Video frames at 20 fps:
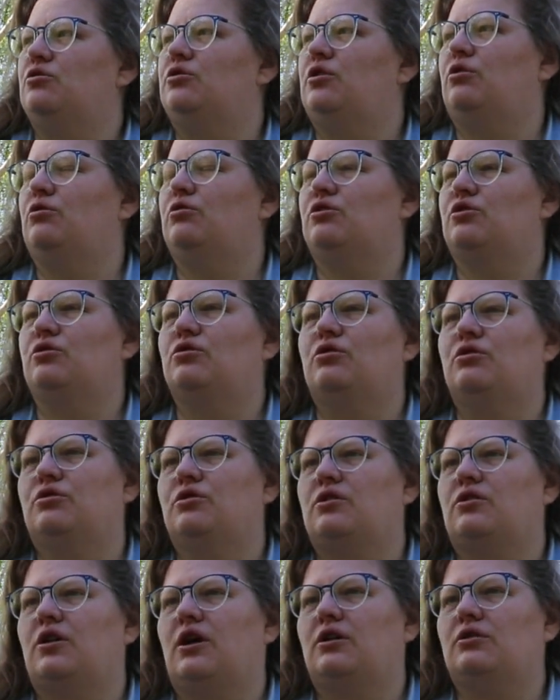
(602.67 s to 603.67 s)
что-то такое, что
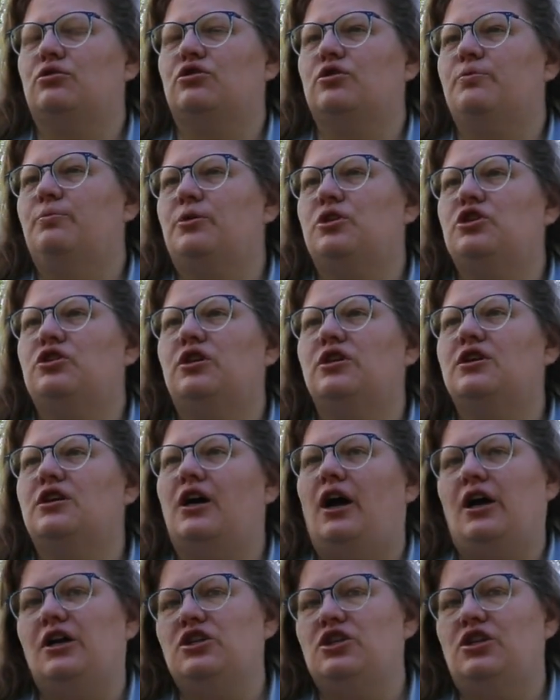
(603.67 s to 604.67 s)
должен прочитать
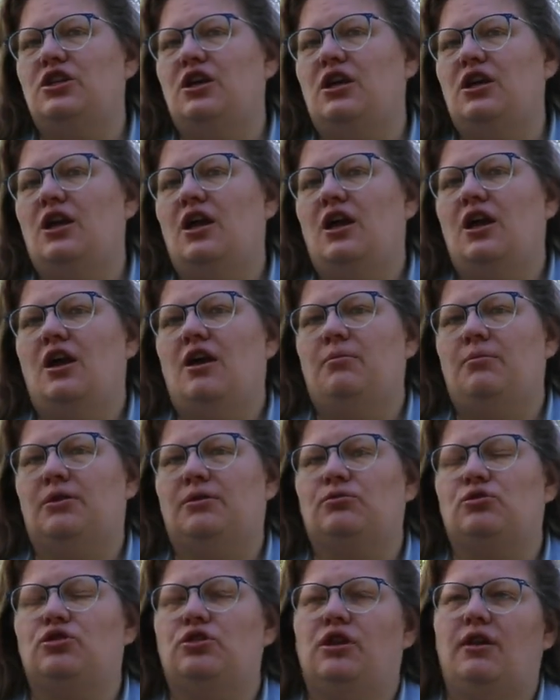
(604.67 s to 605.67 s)
каждый,
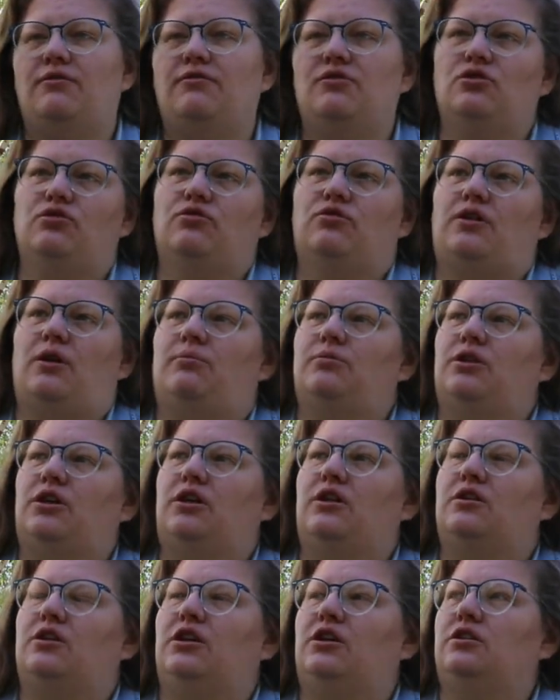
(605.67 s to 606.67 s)
потому что я вижу там
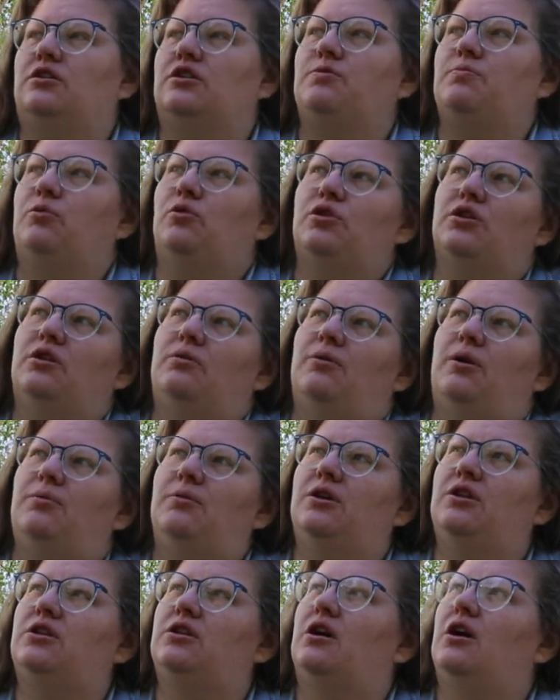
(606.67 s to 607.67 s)
такие какие-то спорные
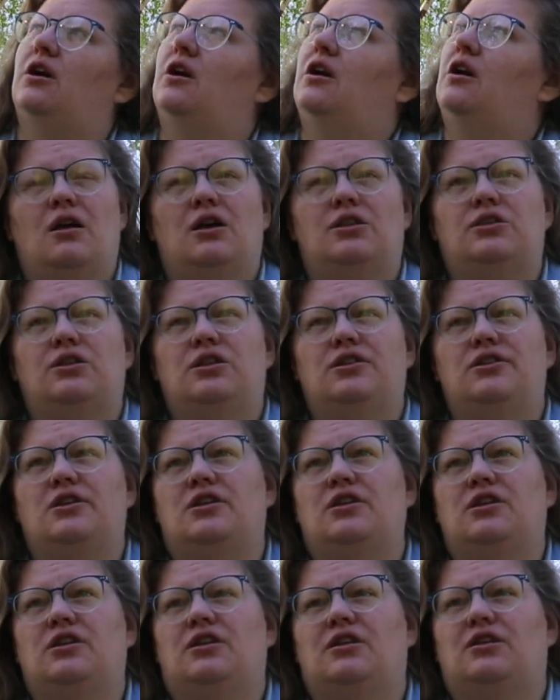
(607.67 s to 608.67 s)
моменты. Это не
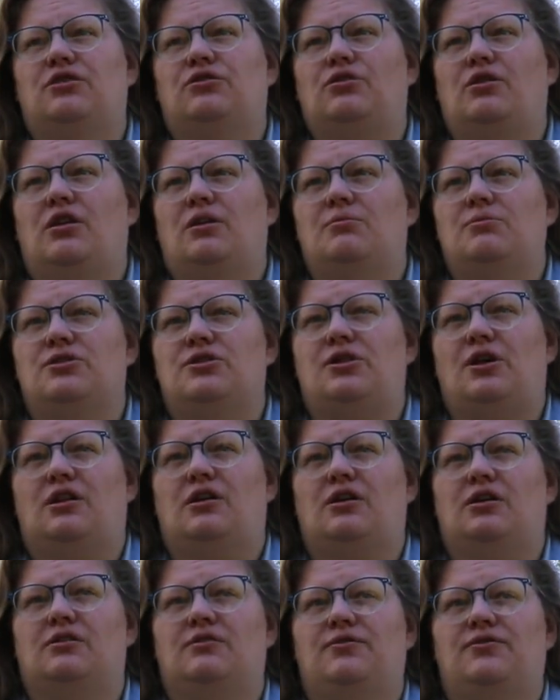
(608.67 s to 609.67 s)
те книги, которые я бы
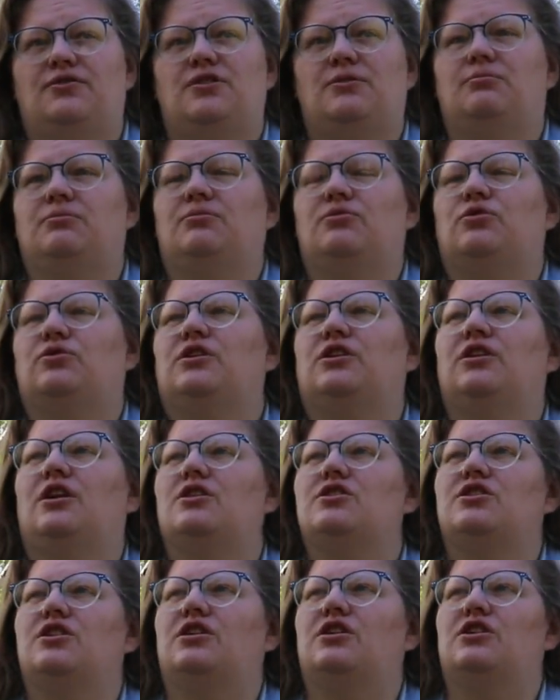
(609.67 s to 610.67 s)
стала всем
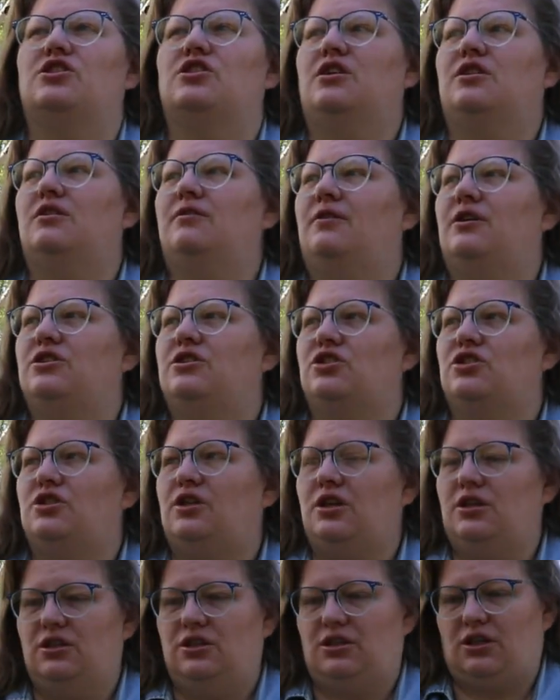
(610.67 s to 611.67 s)
кидаться и кричать, давайте
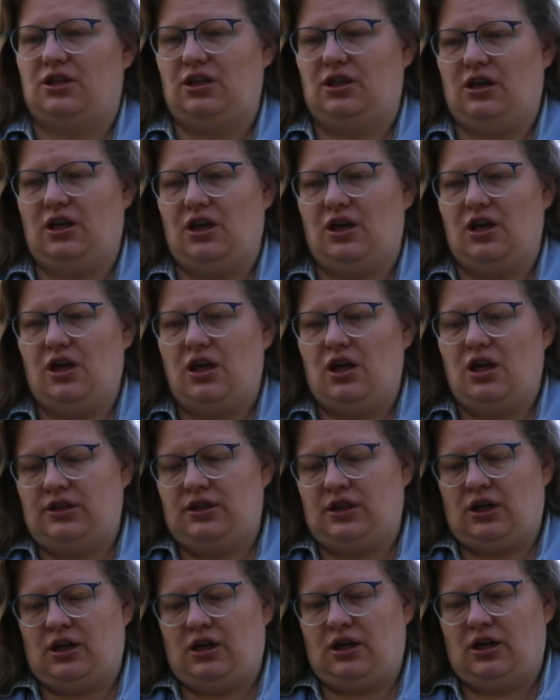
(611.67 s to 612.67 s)
читайте эти книги.
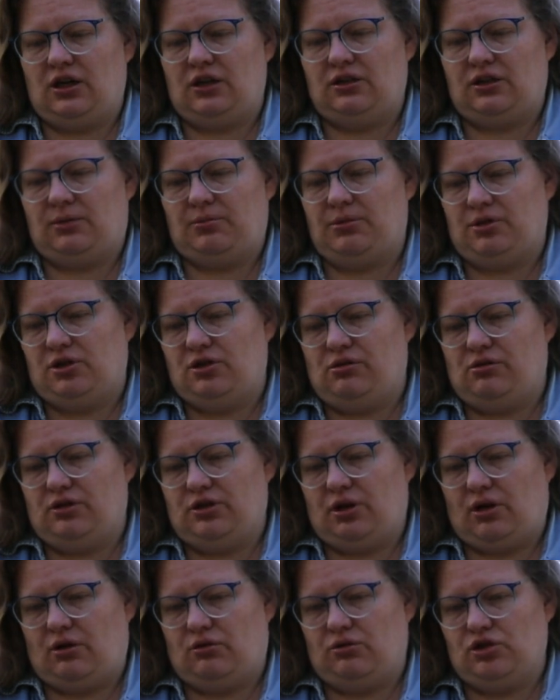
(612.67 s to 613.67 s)
Однако это
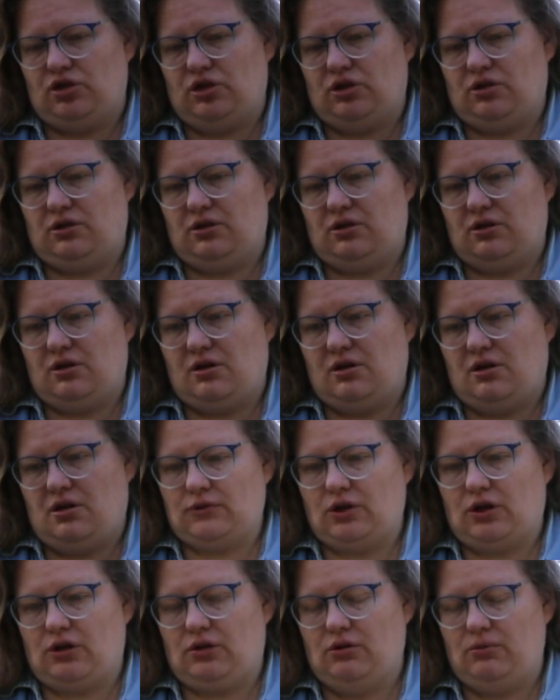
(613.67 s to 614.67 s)
определенно очень
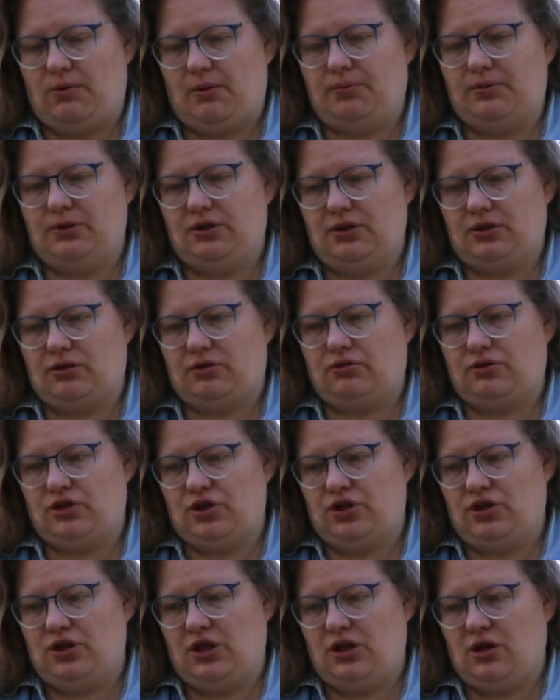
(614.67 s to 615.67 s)
любопытное такое
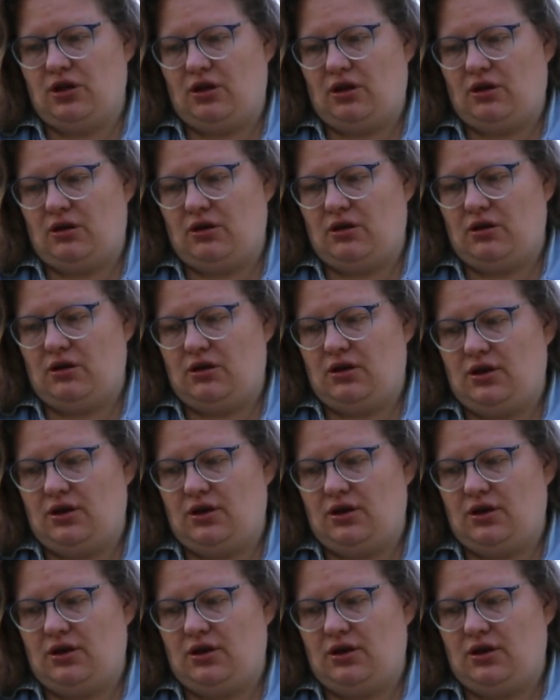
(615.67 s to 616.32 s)
чтение,